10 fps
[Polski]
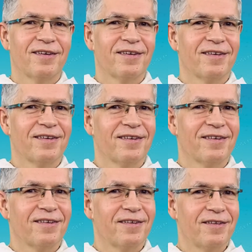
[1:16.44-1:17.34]
Y,
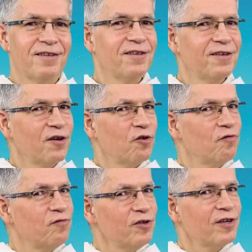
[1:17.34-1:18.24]
I
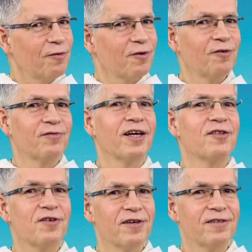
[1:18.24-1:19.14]
widział go w
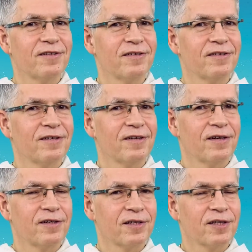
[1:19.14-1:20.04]
nadziei,
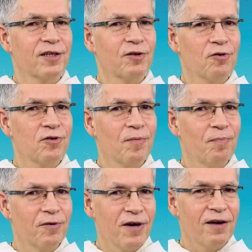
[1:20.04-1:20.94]
że ten ktoś się
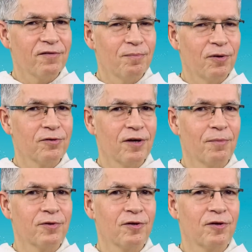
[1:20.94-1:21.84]
pojawi po to,
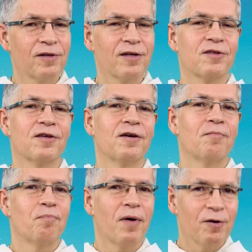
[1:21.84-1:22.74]
aby dokonać
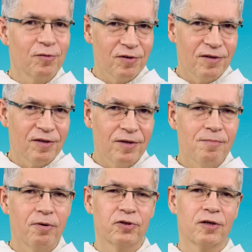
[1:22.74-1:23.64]
pełni
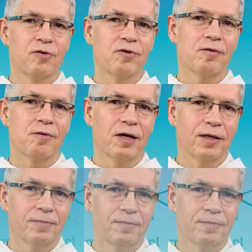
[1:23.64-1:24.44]
Bożego dzieła.